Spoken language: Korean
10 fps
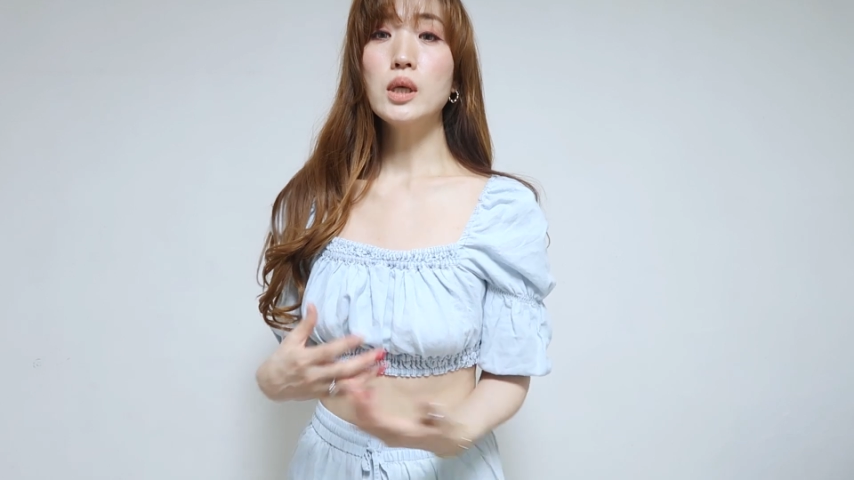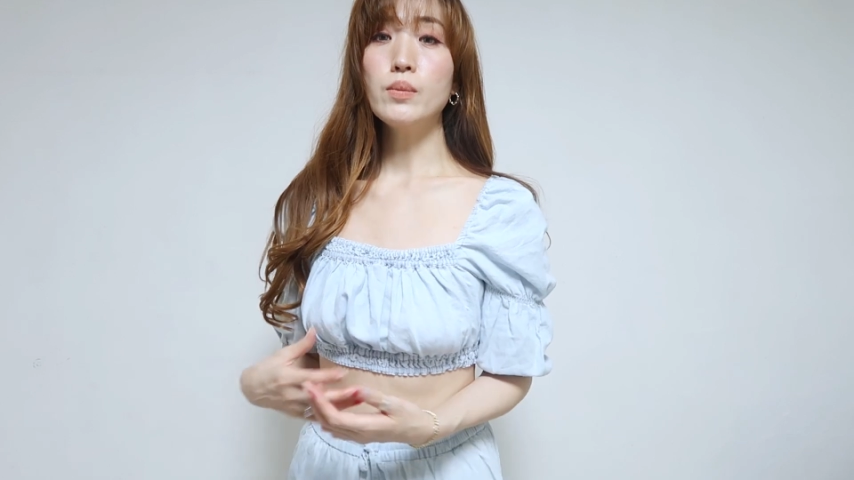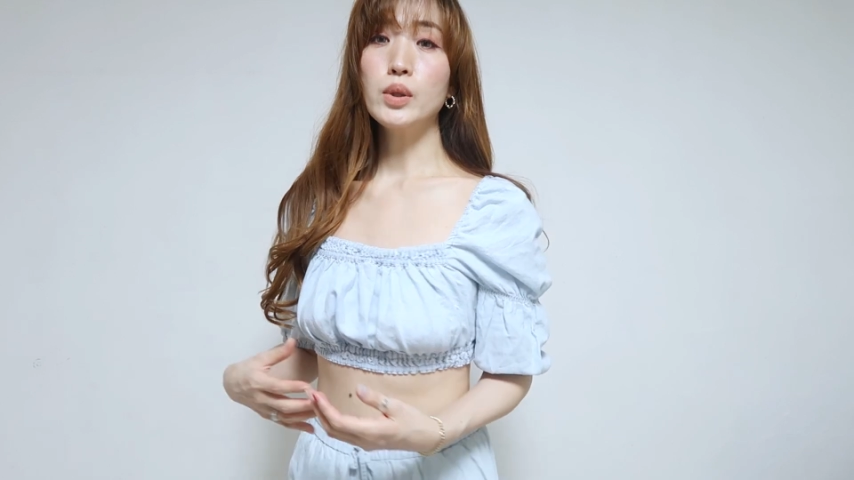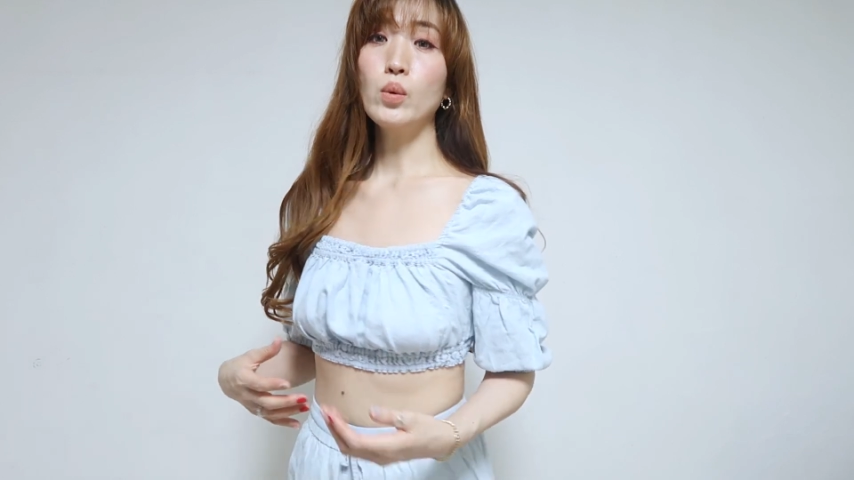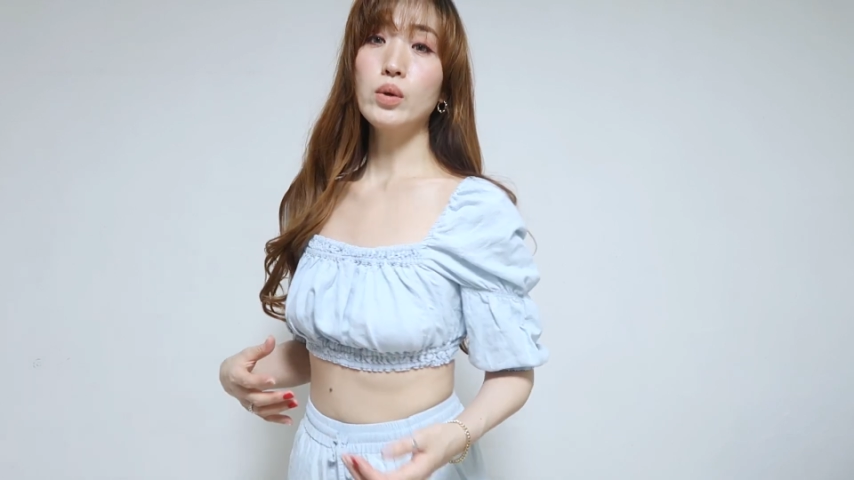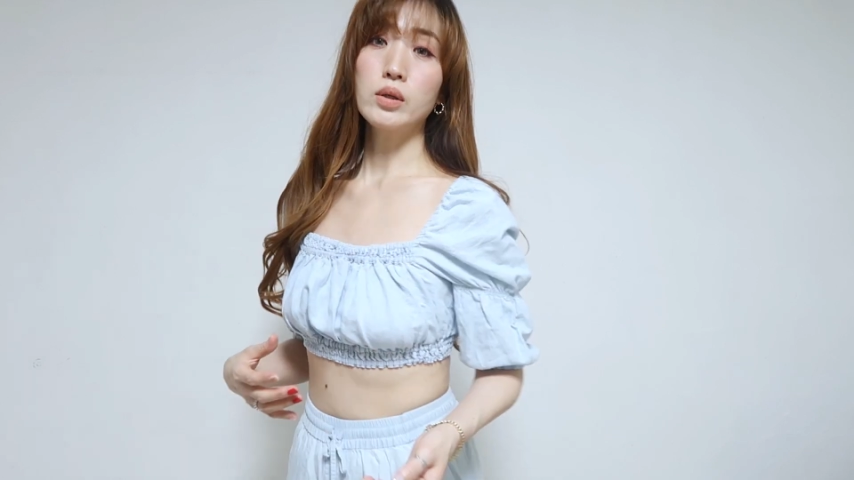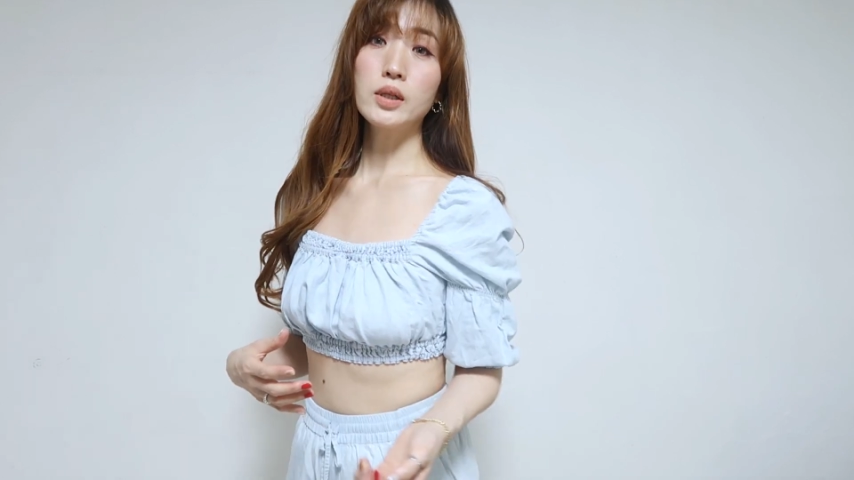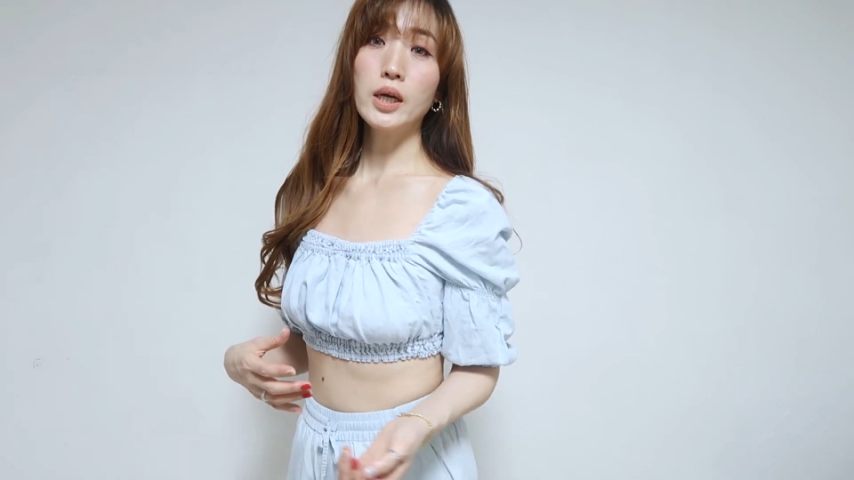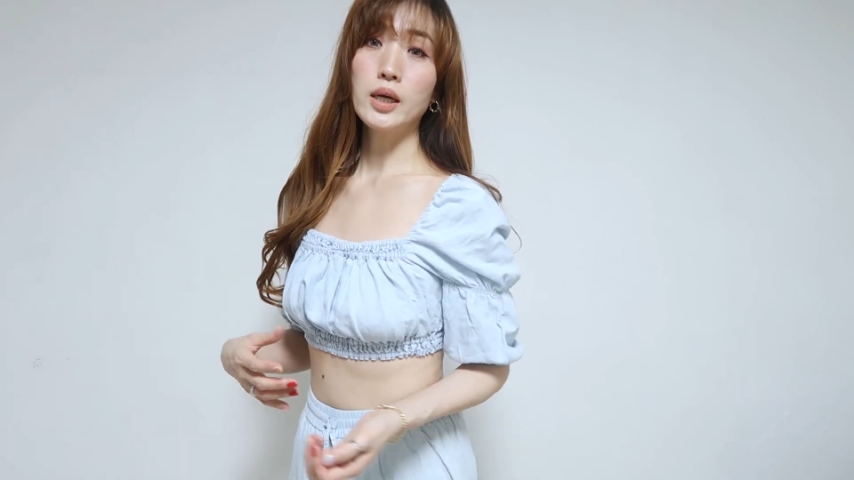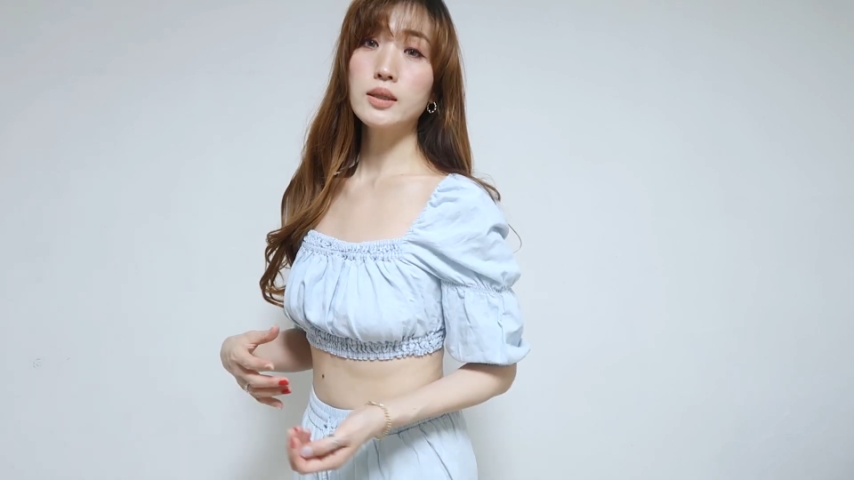때문에 오히려
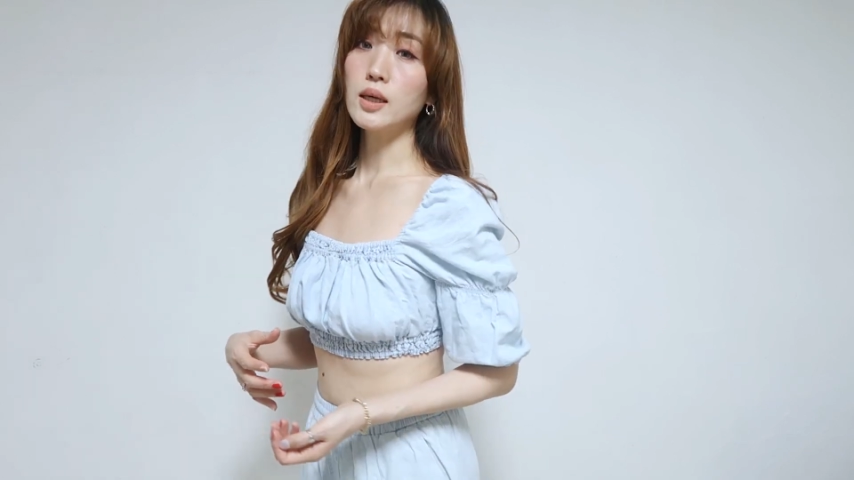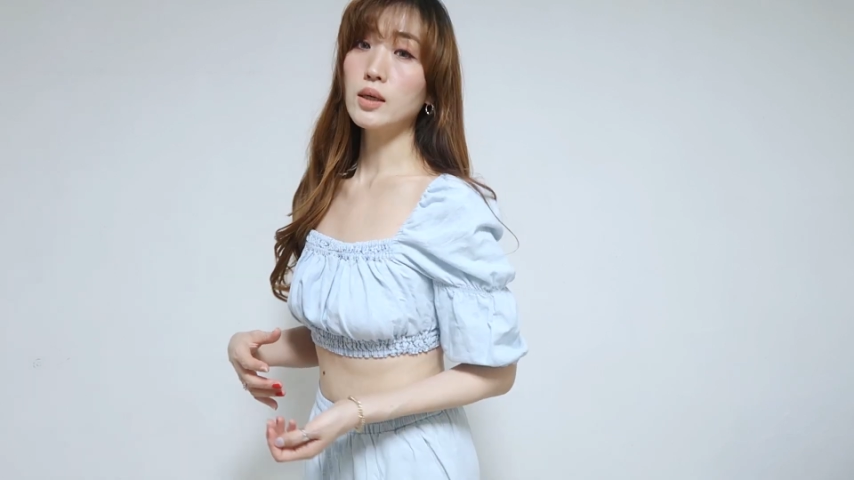그게